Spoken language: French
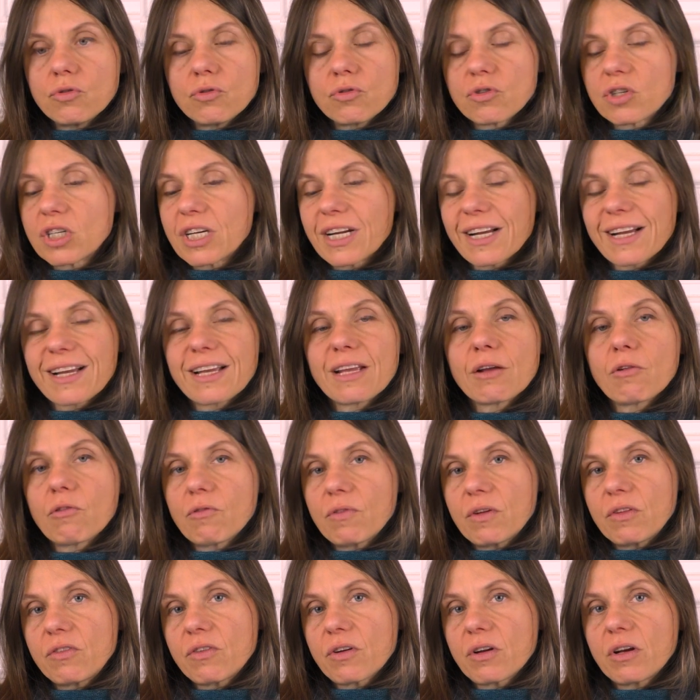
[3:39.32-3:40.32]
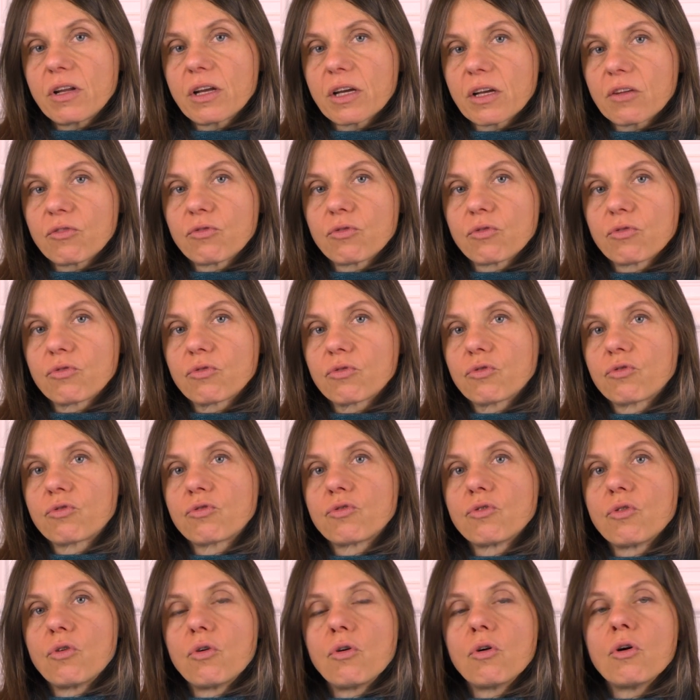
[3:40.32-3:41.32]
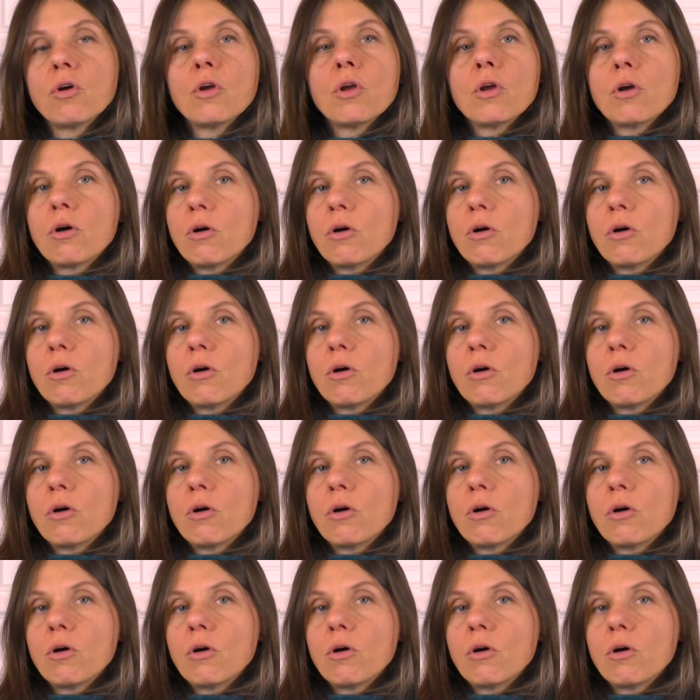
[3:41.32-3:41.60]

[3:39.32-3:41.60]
gérez, on va dire, les réseaux sociaux,